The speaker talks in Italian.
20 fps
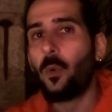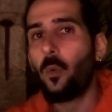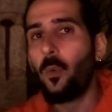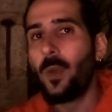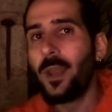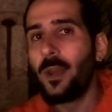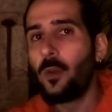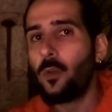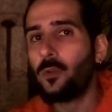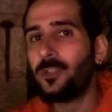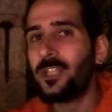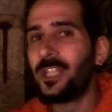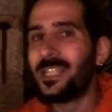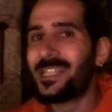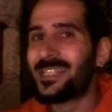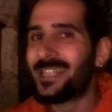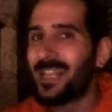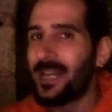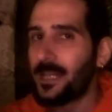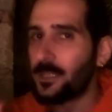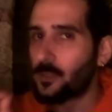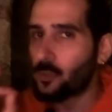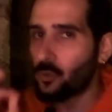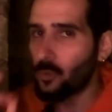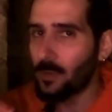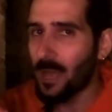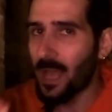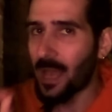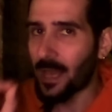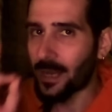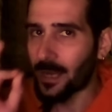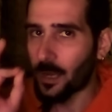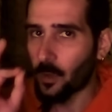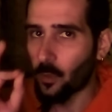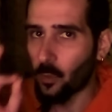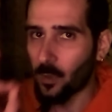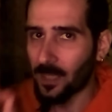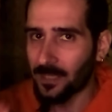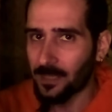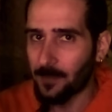quello di selezionare
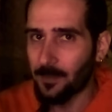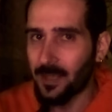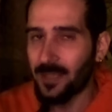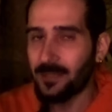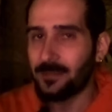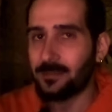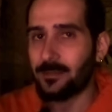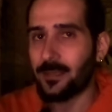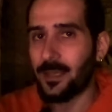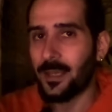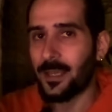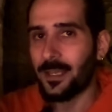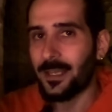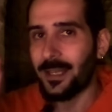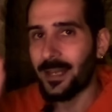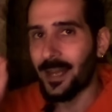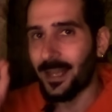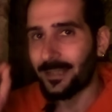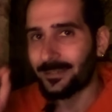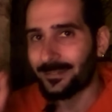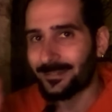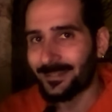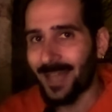accuratamente il